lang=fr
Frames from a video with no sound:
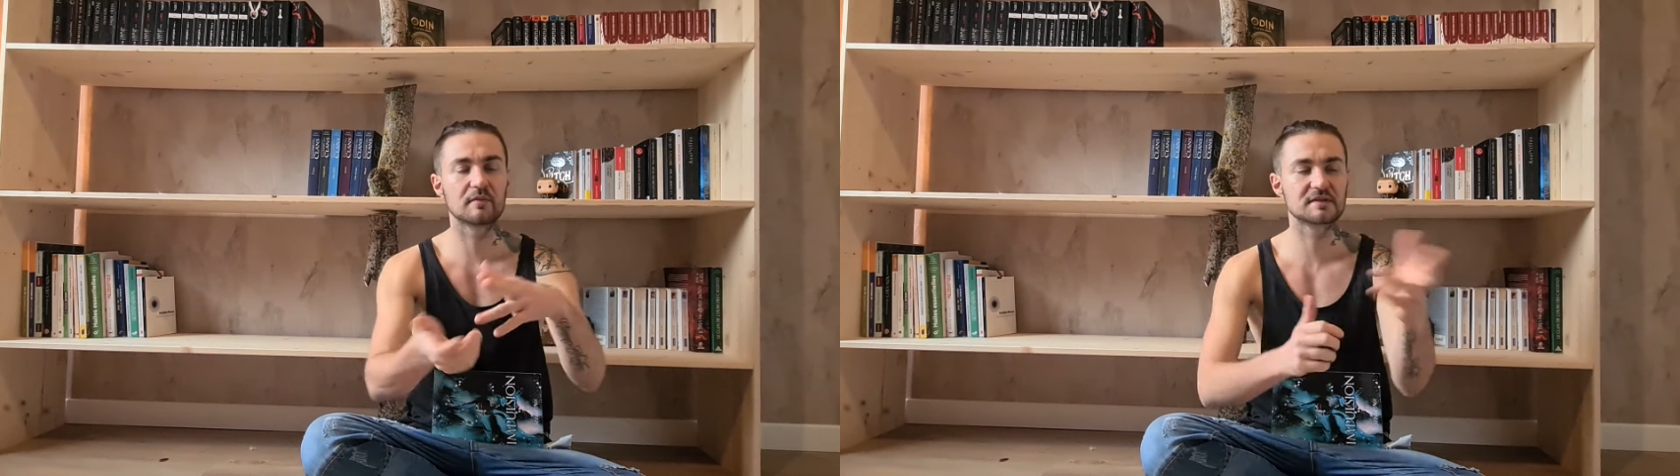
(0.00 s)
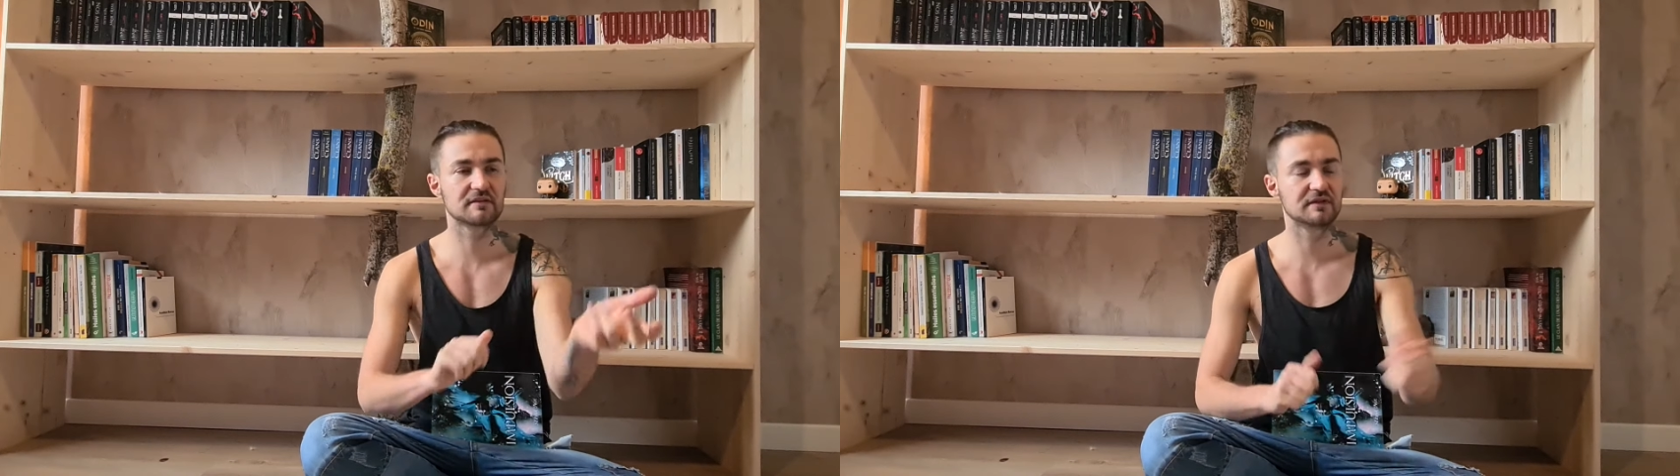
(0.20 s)

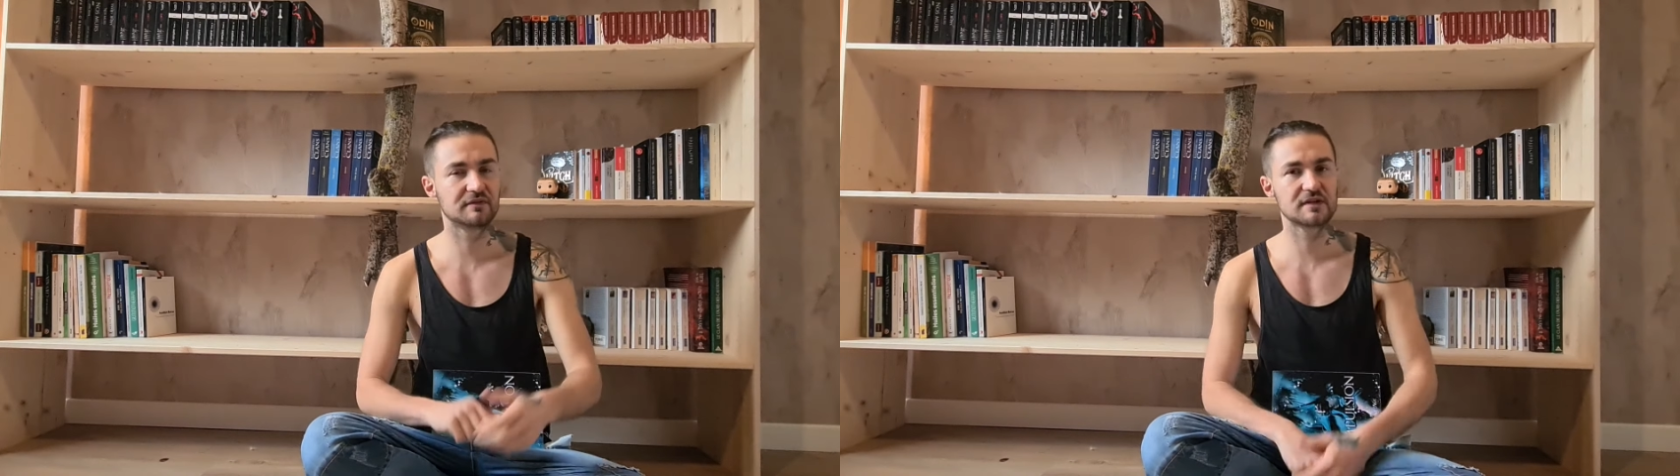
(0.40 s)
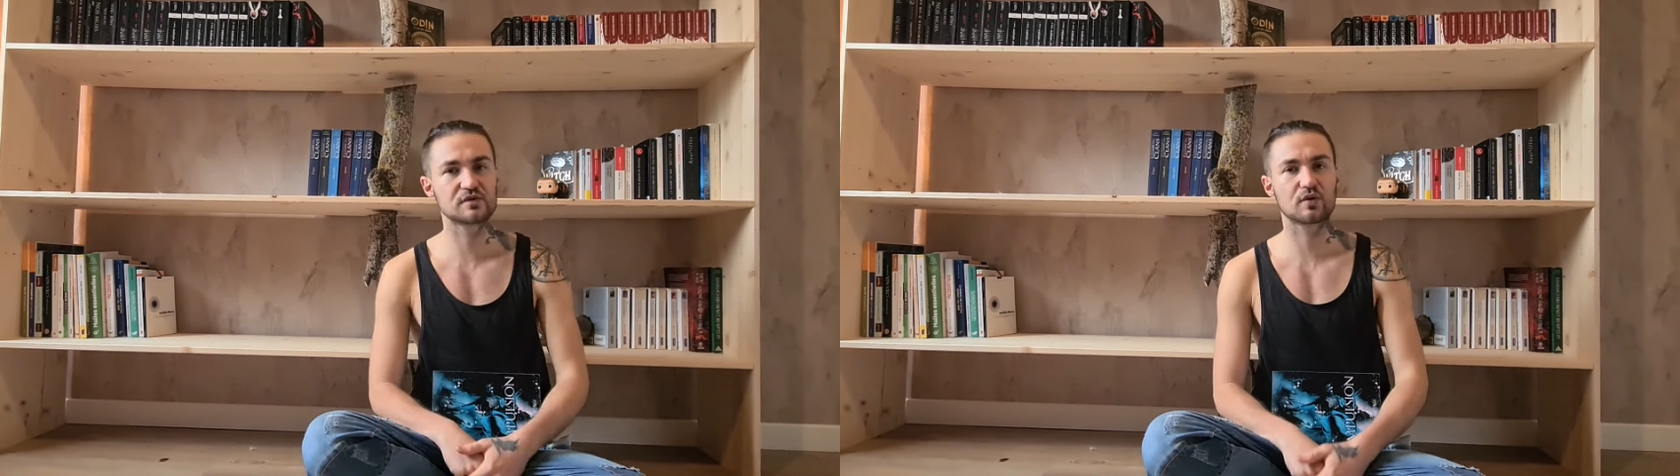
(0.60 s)
comme ça vite
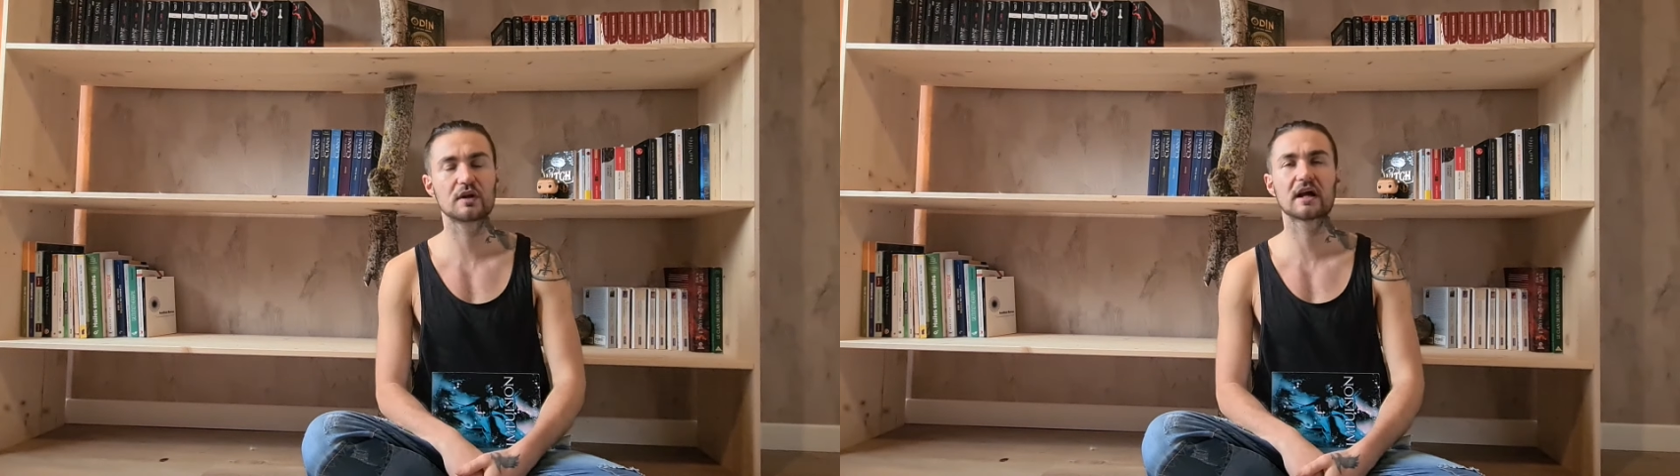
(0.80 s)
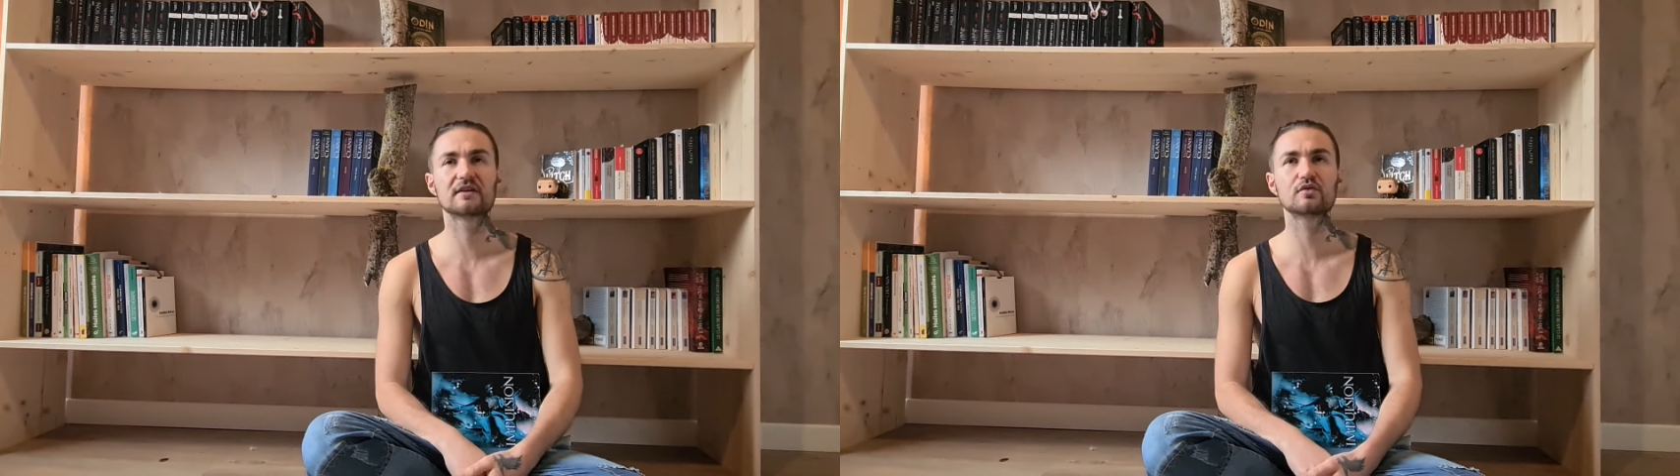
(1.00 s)
fait sur
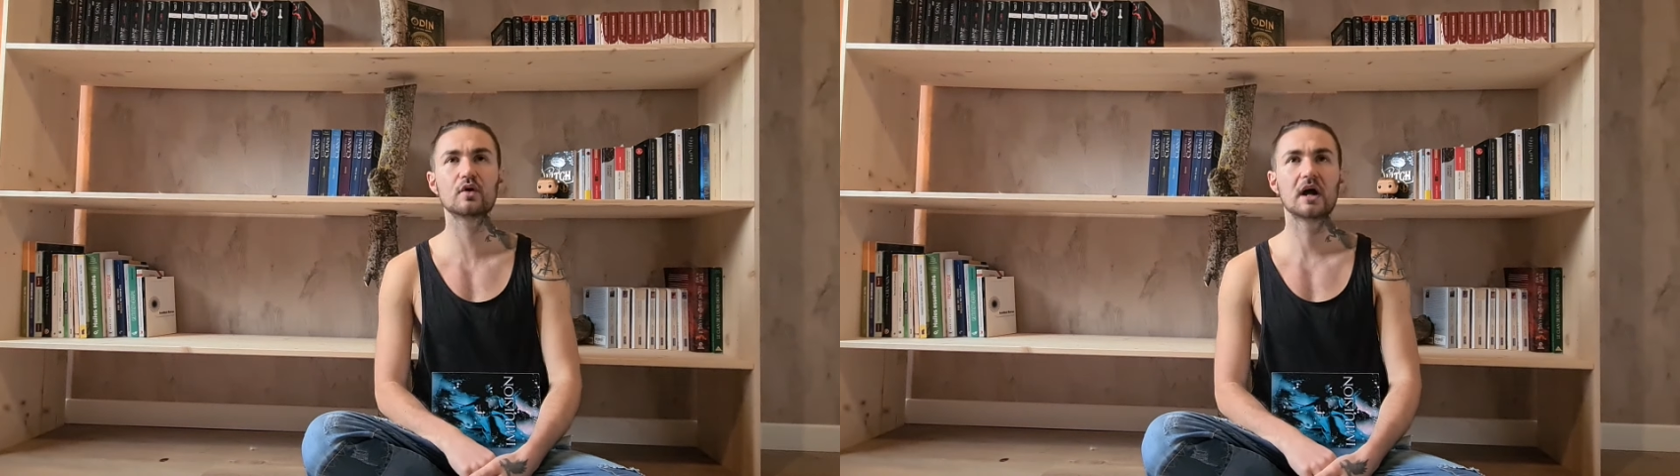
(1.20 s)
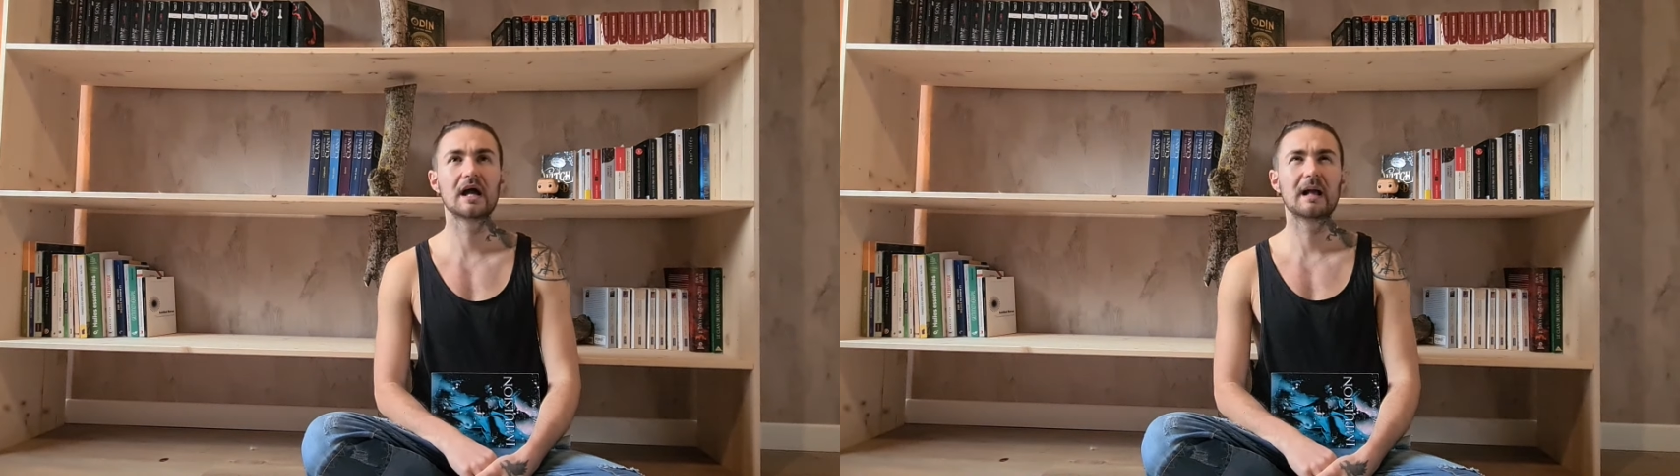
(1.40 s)
les réseaux,